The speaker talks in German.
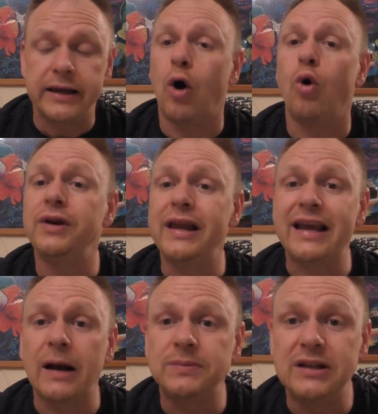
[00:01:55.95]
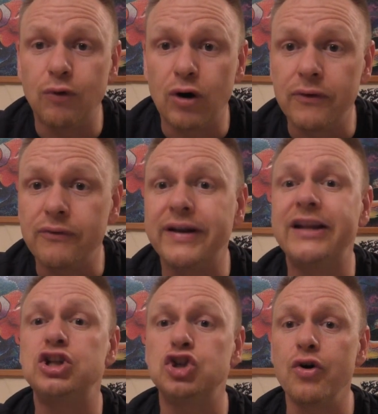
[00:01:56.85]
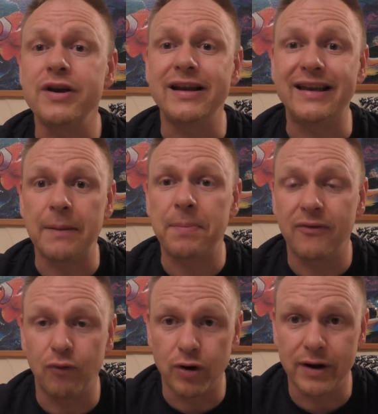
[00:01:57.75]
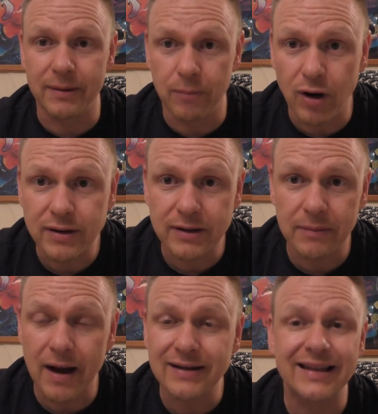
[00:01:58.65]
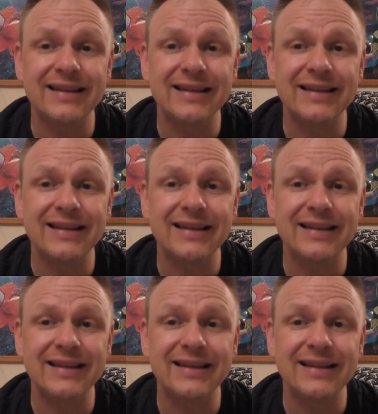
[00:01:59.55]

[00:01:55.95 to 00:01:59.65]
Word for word: Ja, und ich habe die Woche auf jeden Fall eine Johnny Depp-Woche gemacht, gemacht,